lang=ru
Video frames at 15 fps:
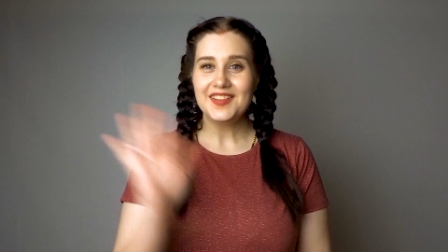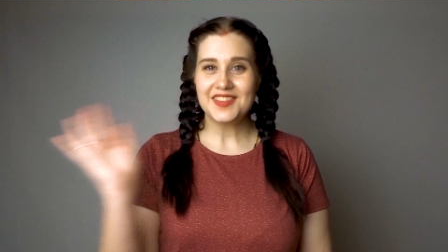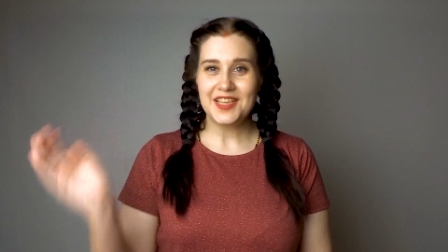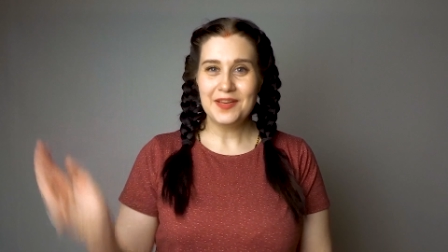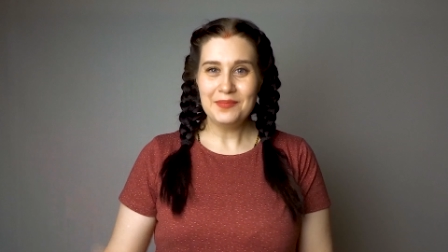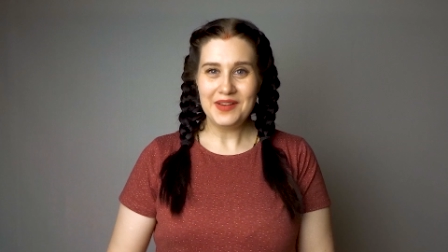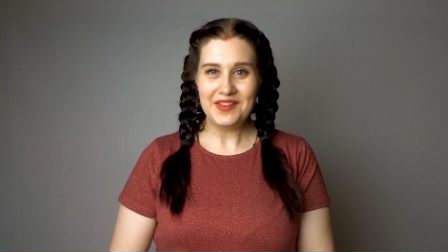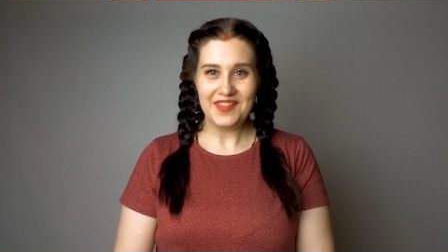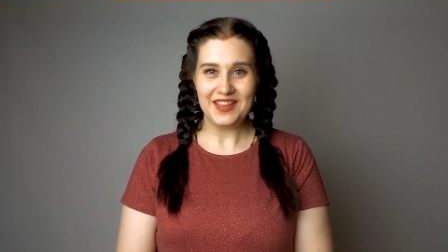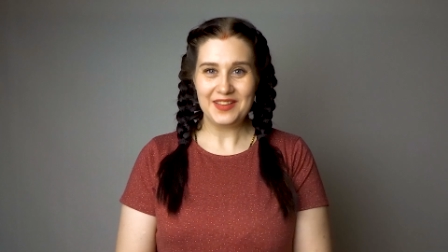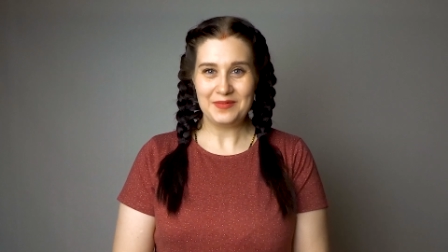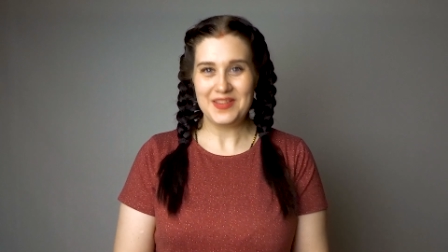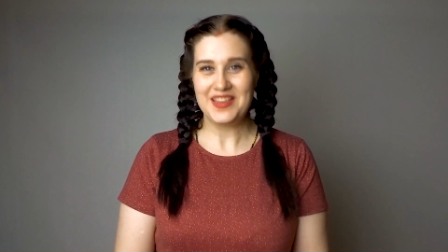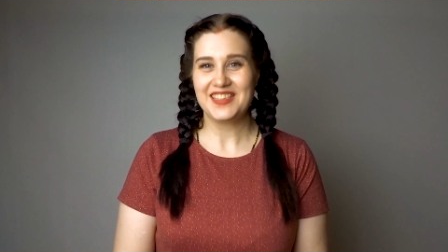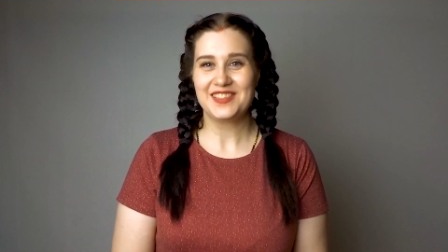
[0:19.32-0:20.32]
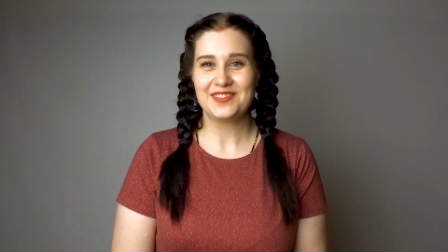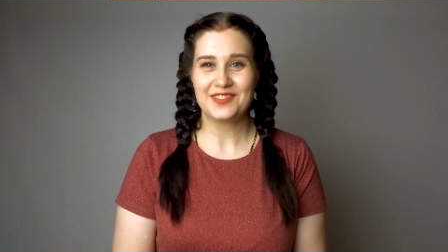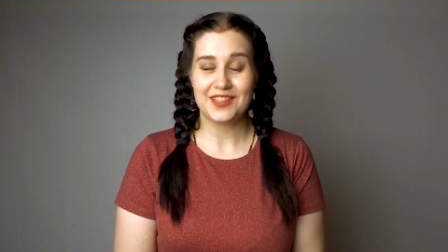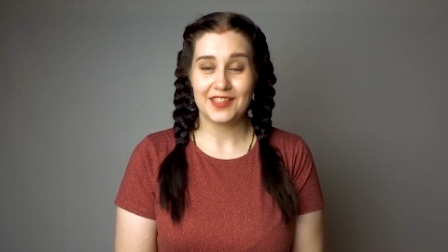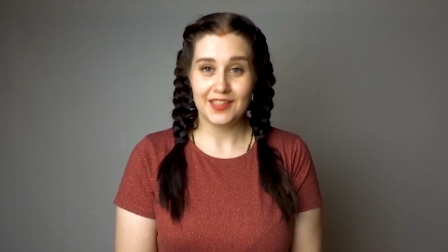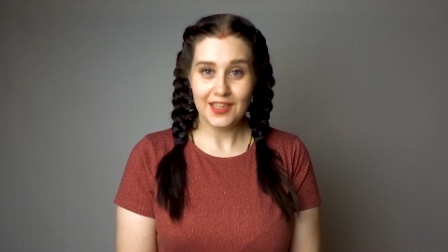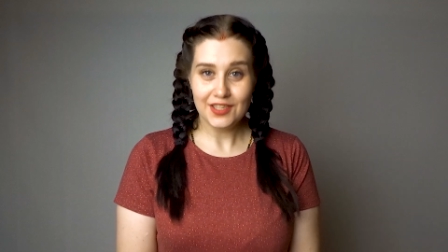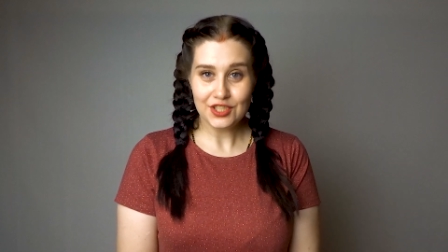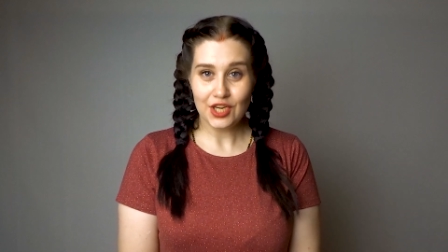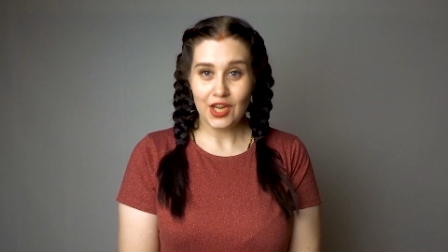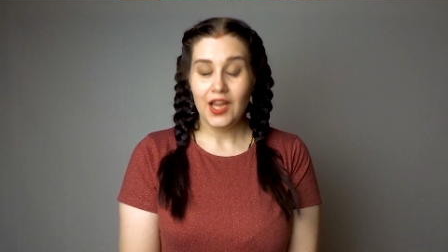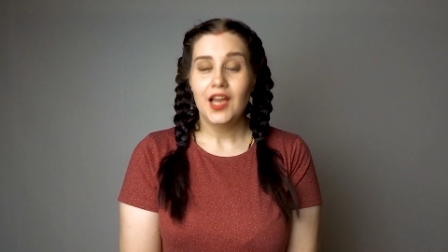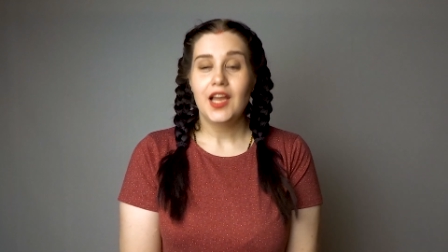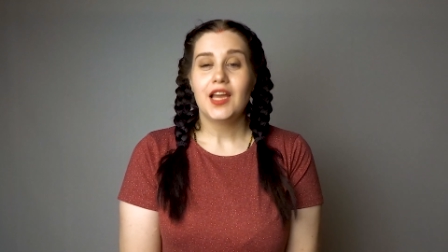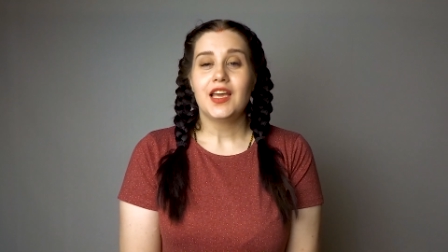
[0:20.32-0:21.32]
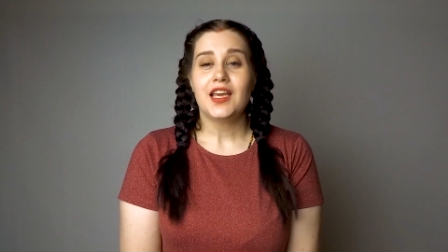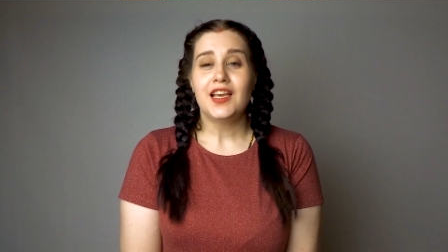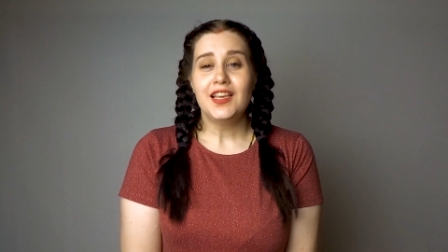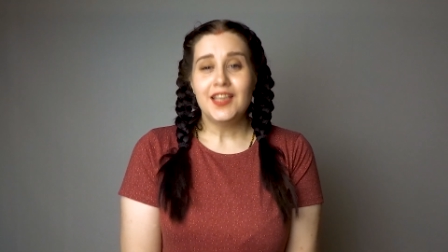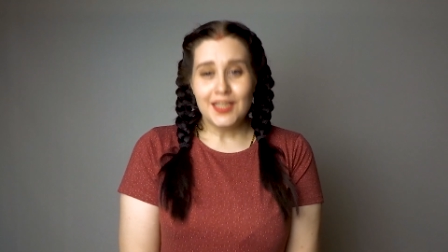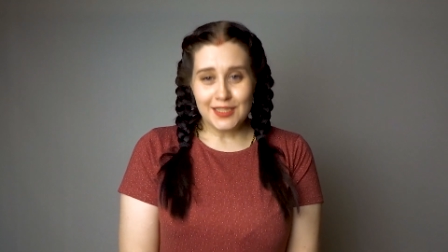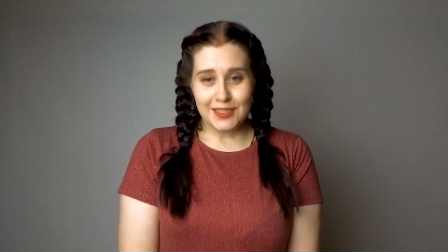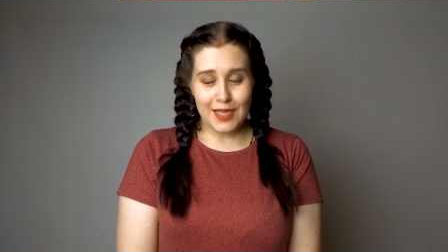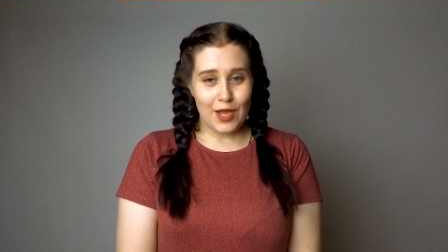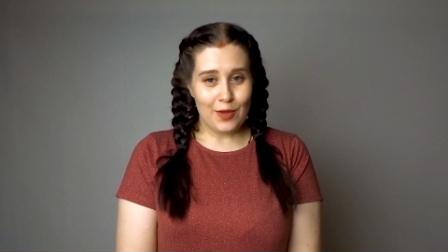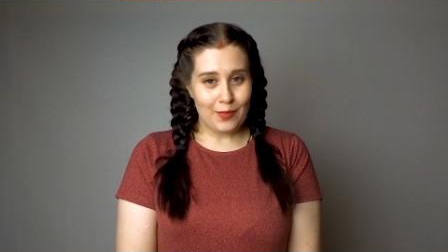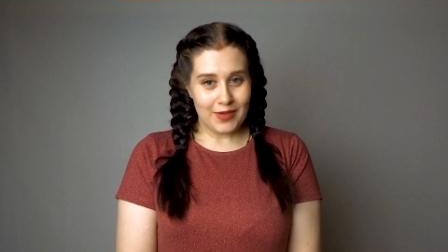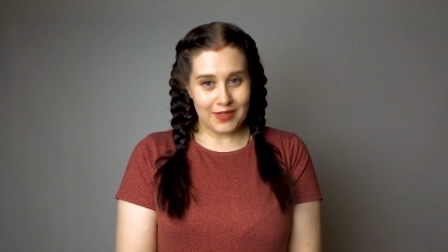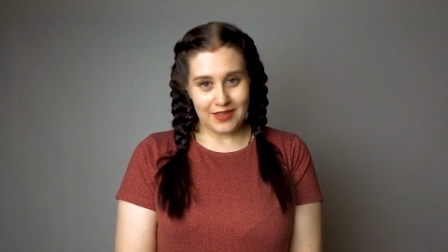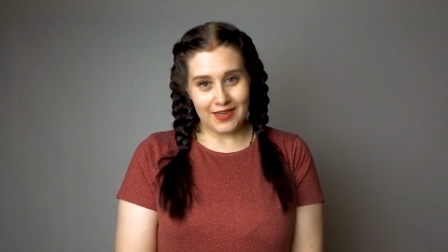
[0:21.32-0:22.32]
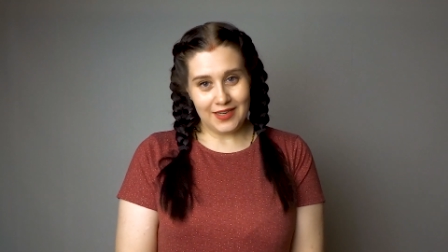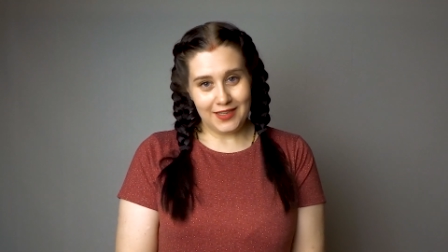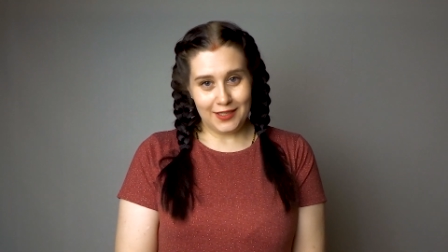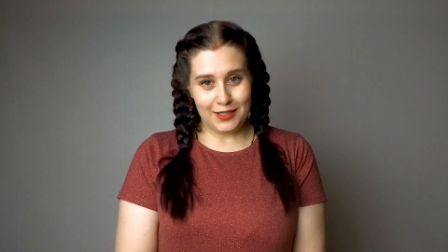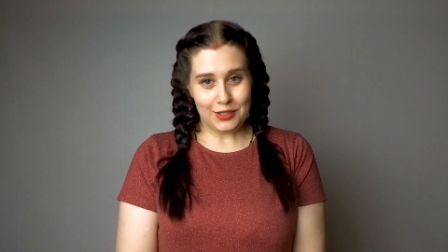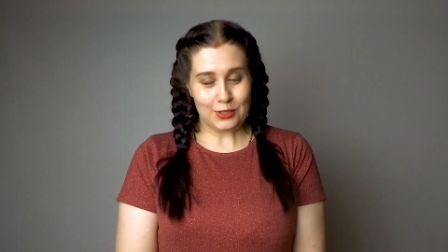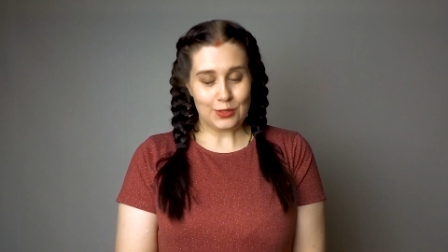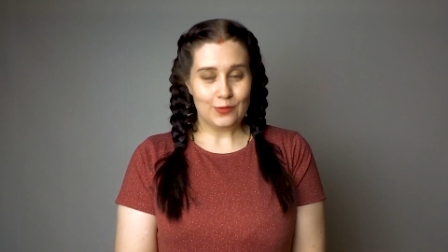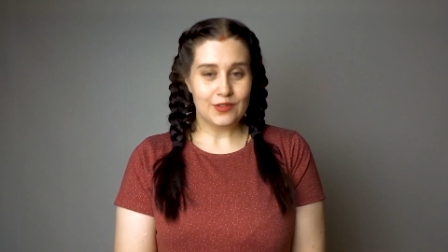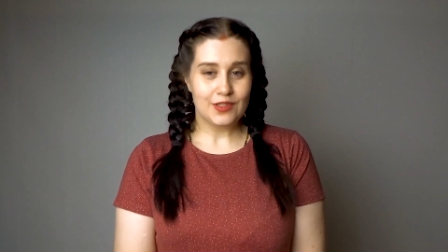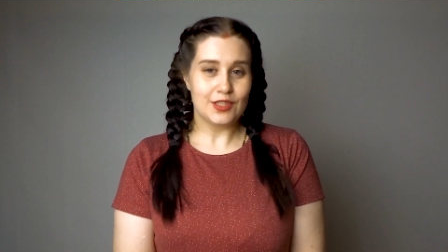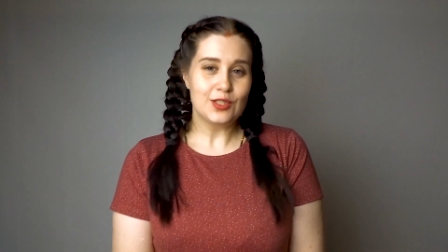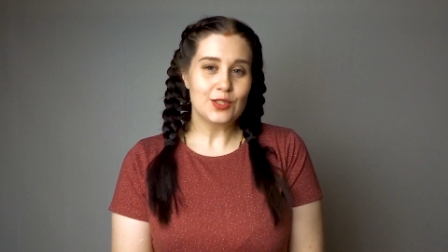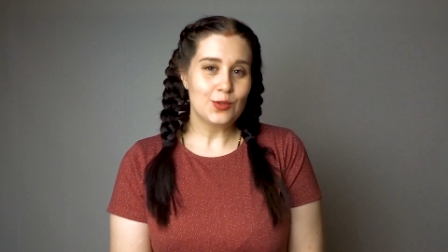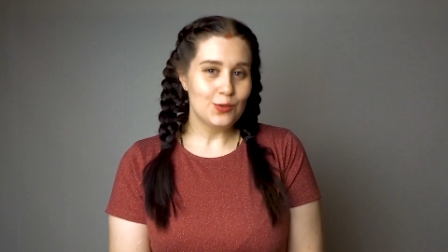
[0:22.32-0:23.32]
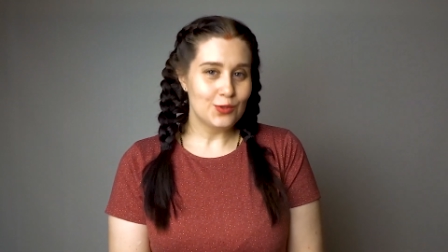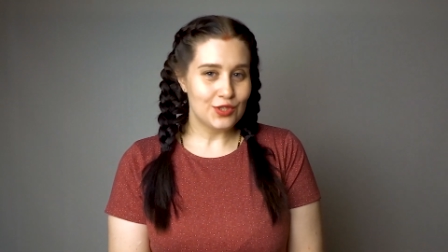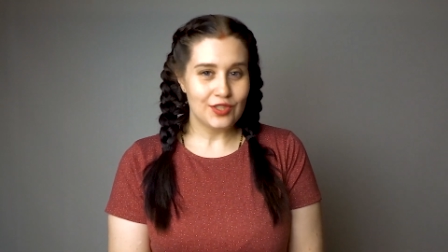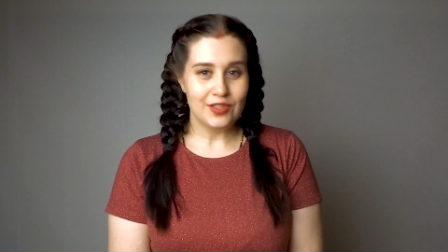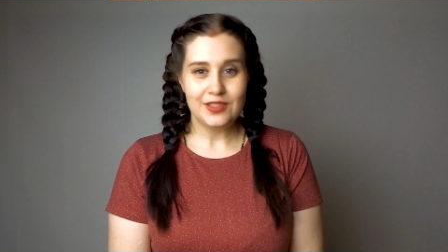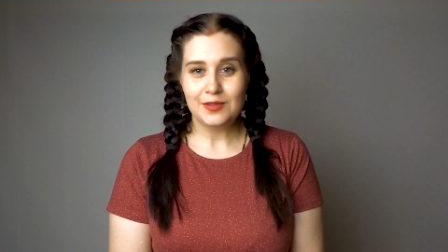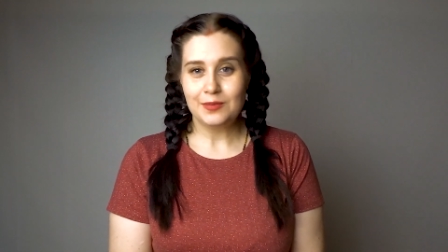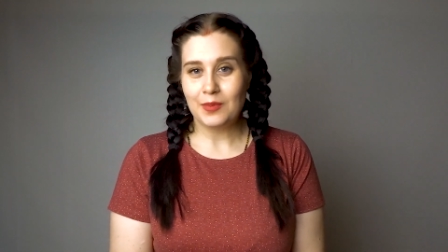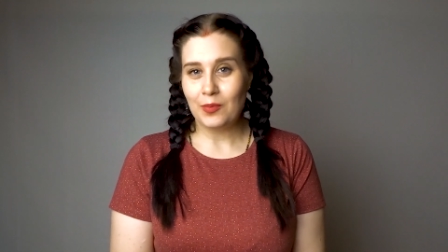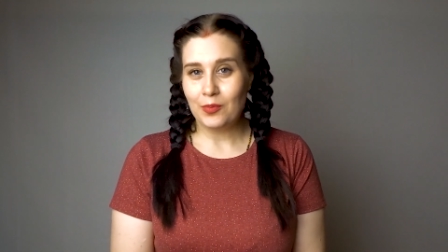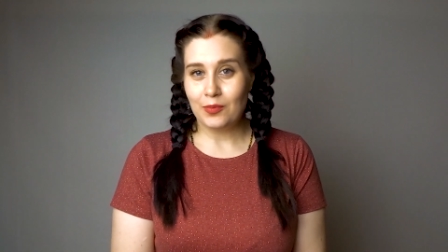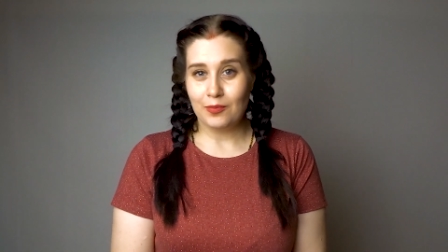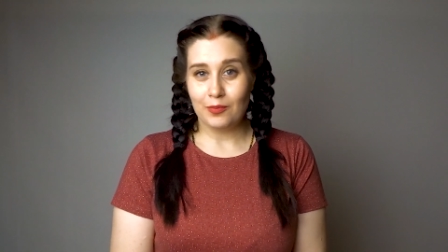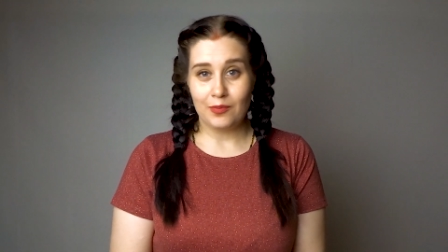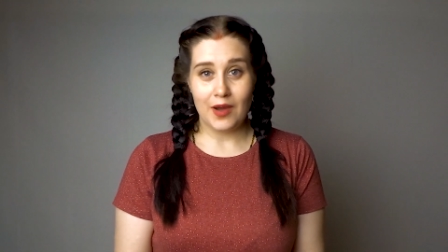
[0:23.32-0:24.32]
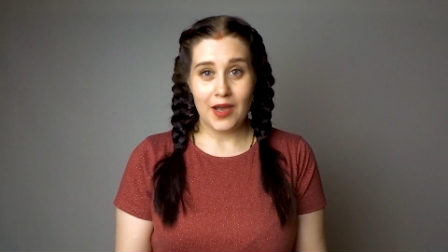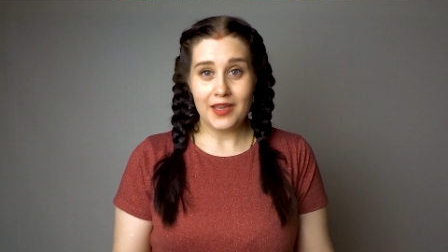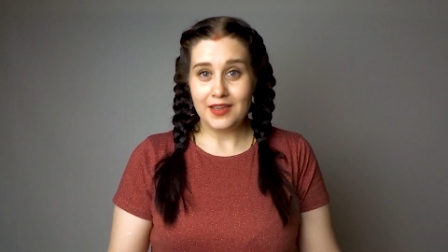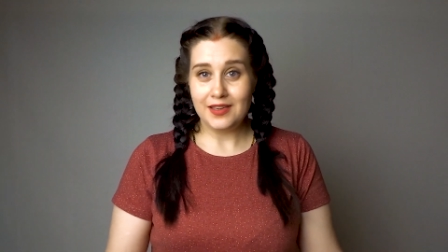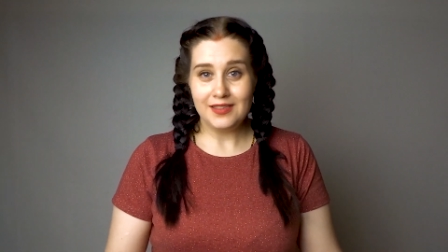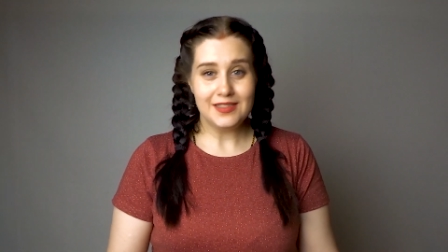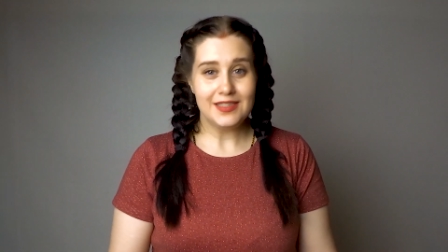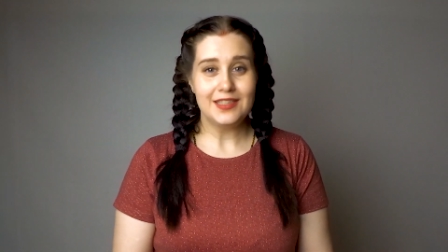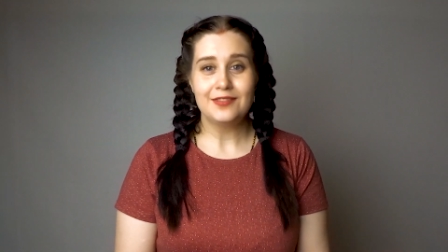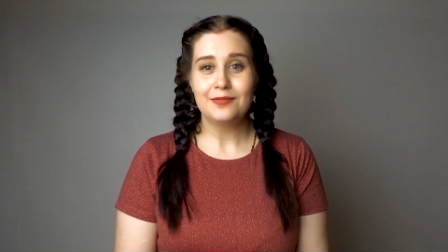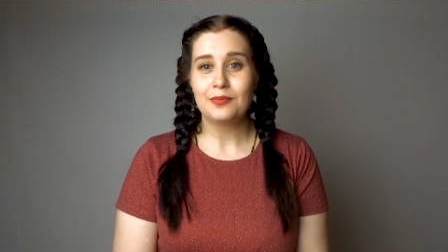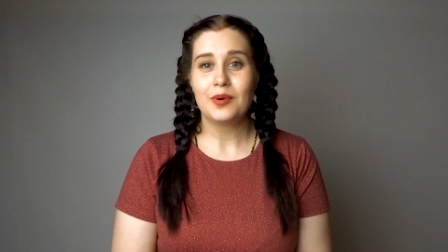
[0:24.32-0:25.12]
Всем привет, меня зовут Наташа, и я знаю, мои дорогие, что вы соскучились по, по Индии,